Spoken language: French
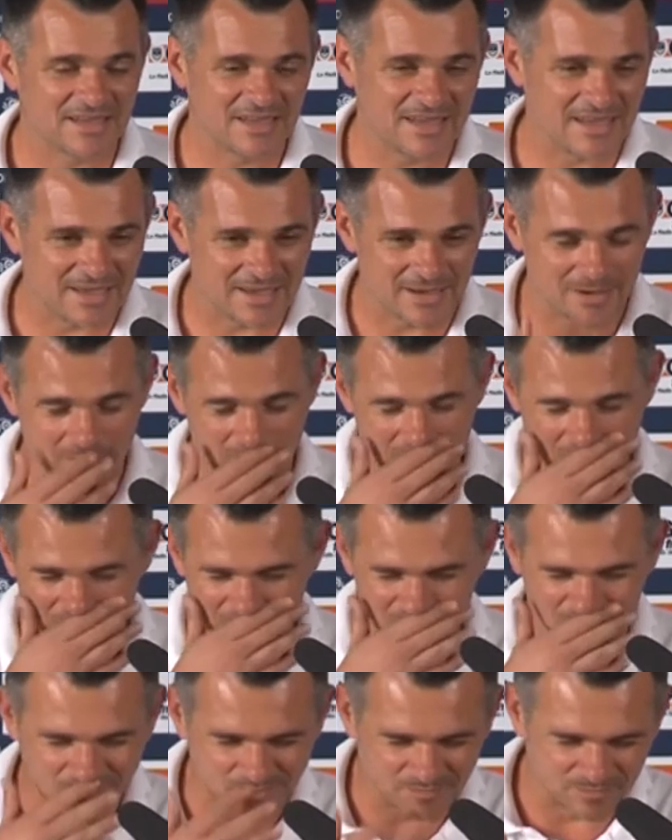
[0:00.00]
euh,
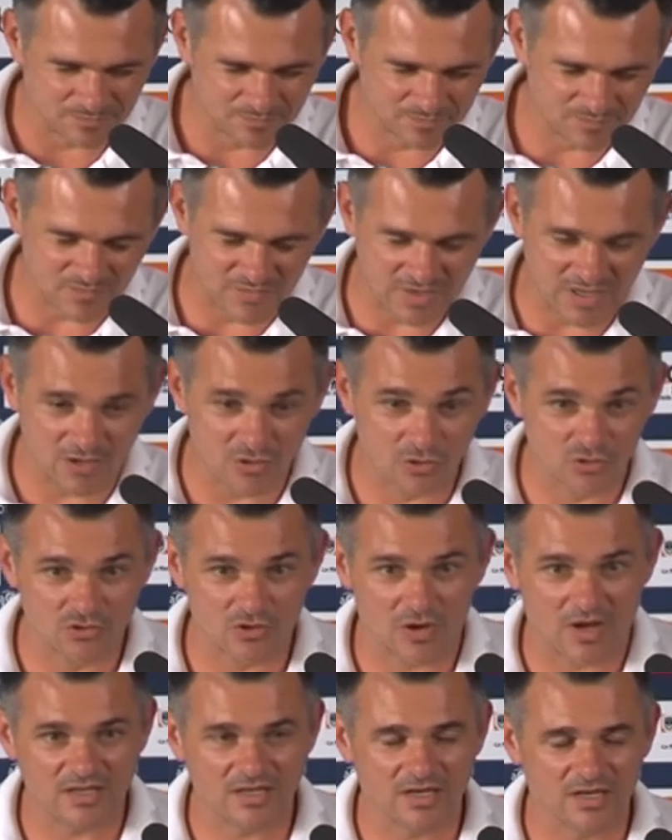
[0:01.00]
et,
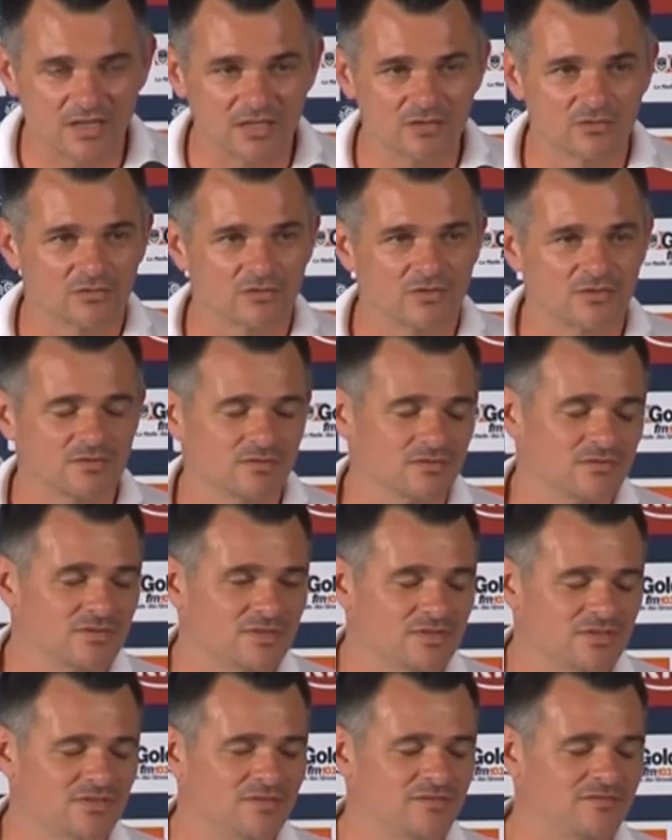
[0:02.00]
Claudio Ranieri donc
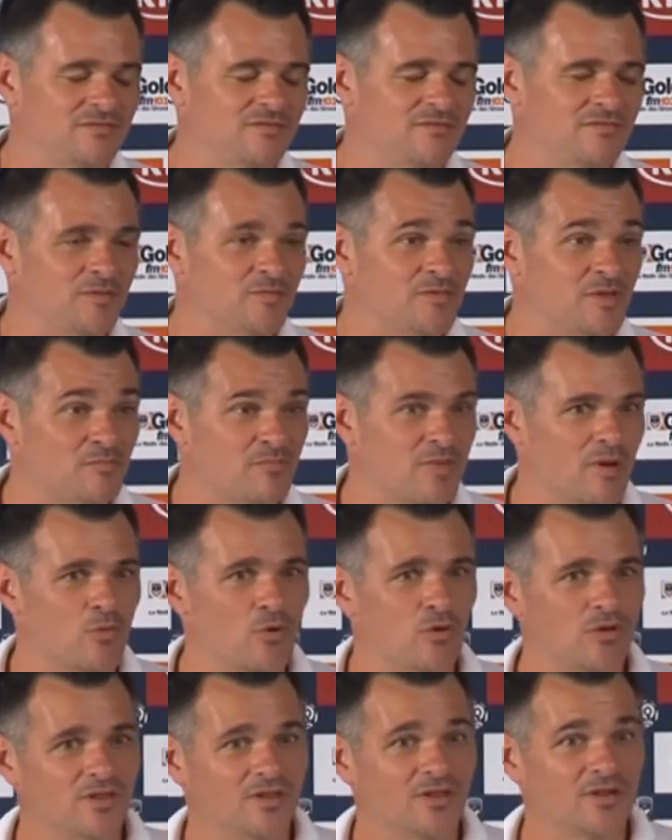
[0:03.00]
il fait peut-être pas
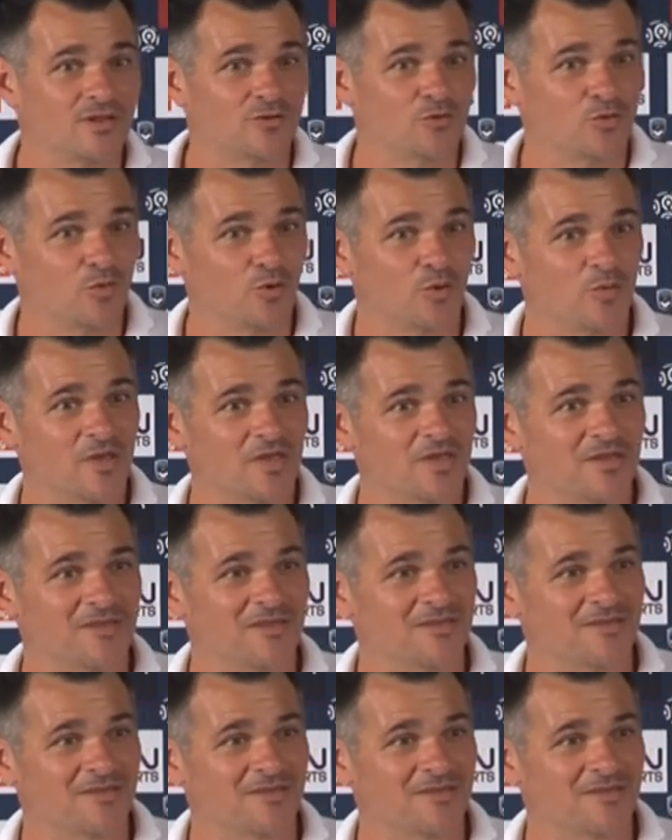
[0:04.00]
bon être dans les deux premiers